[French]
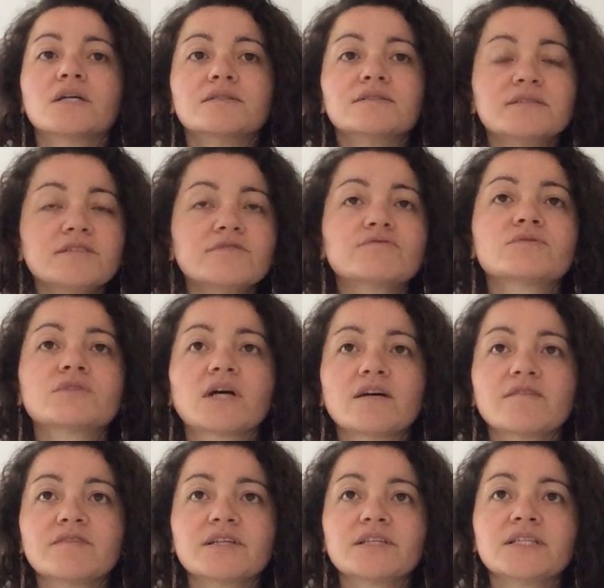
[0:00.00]
Si vous
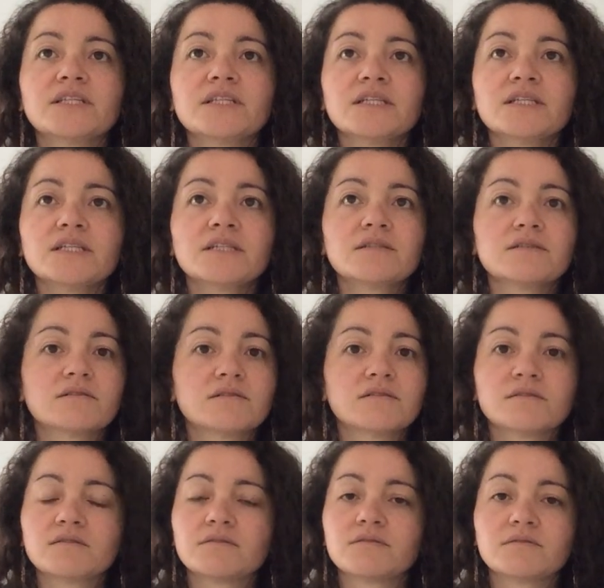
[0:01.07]
travaillez
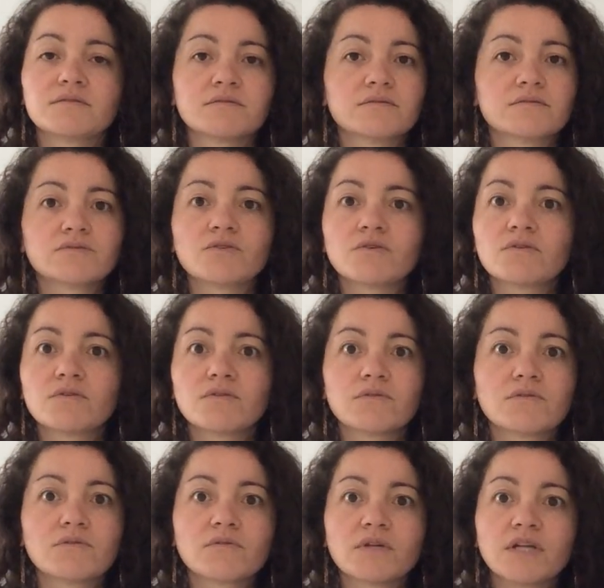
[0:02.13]
euh,
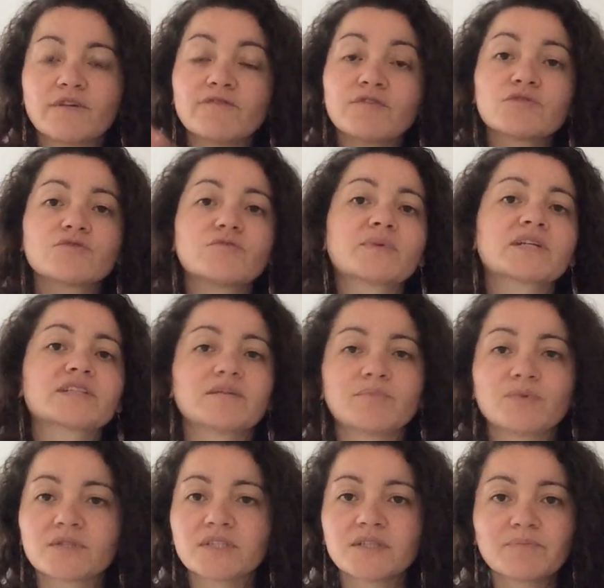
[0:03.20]
dans la vente en
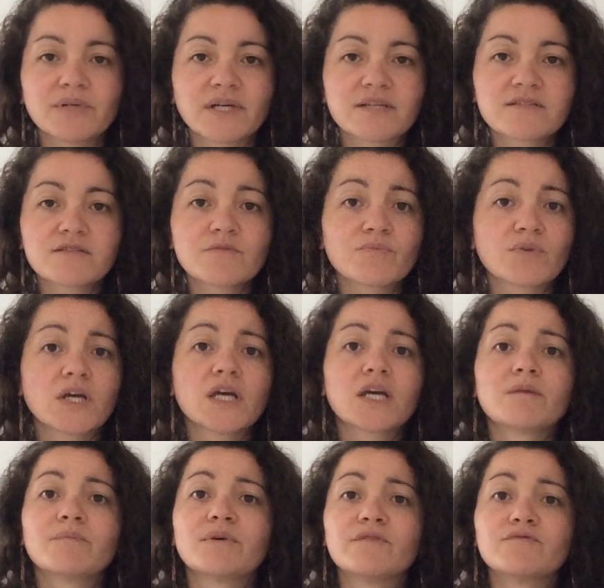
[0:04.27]
prêt-à-porter, par exemple,
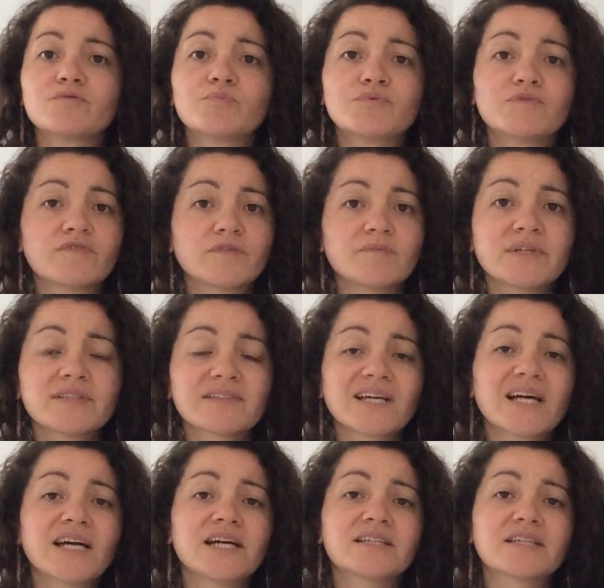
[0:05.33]
ben, vous pouvez mettre
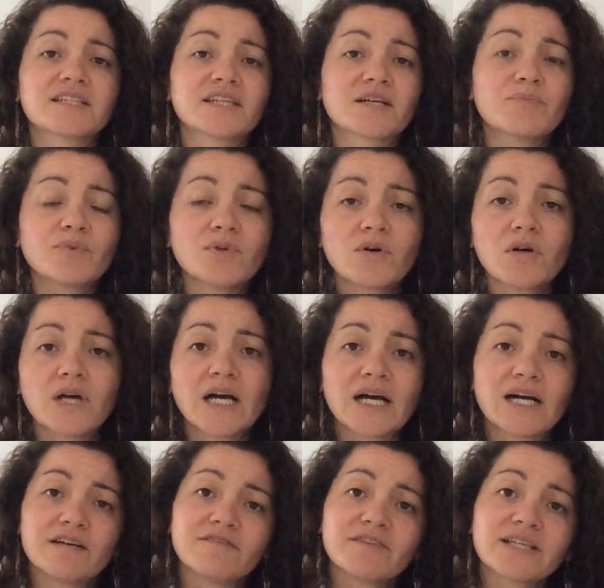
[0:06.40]
un arrière-plan
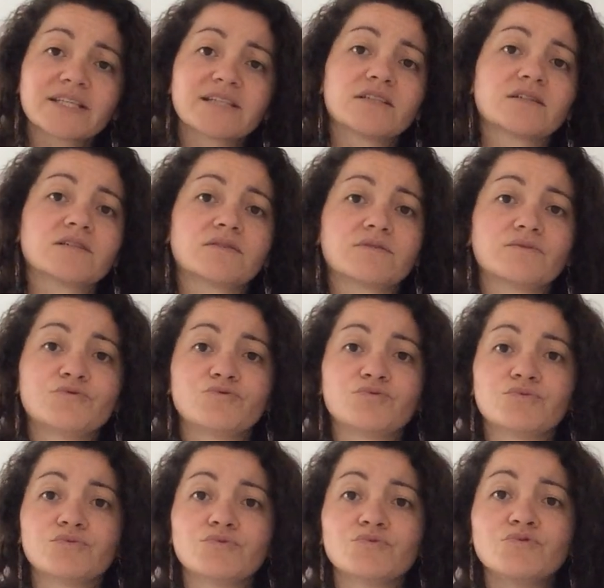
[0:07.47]
avec euh,
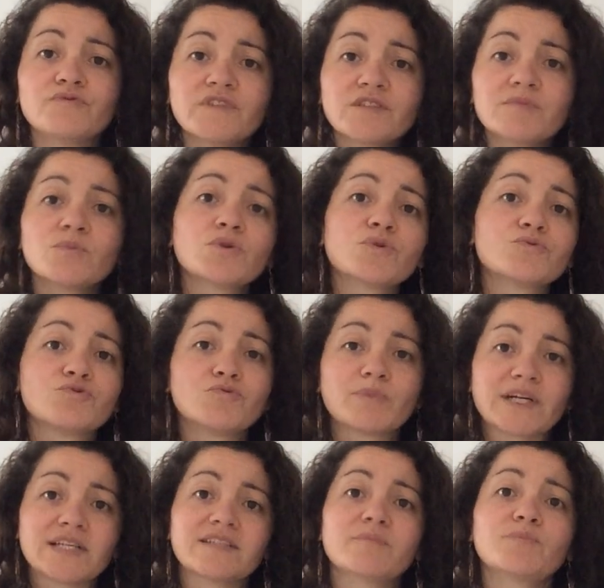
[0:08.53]
du, vêtement, du
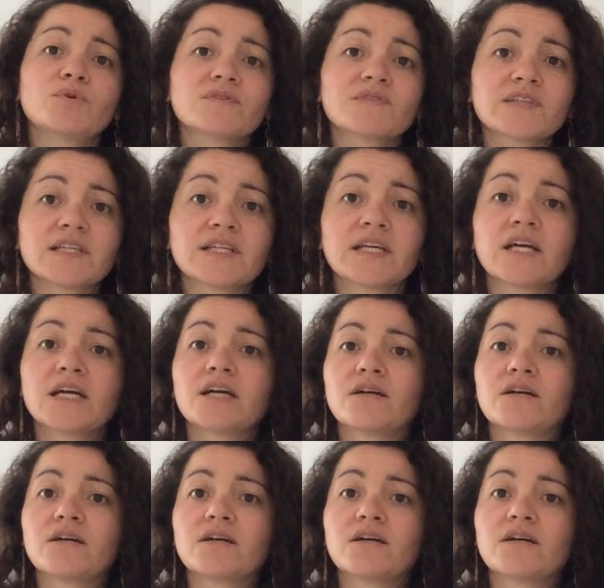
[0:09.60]
prêt-à-porter.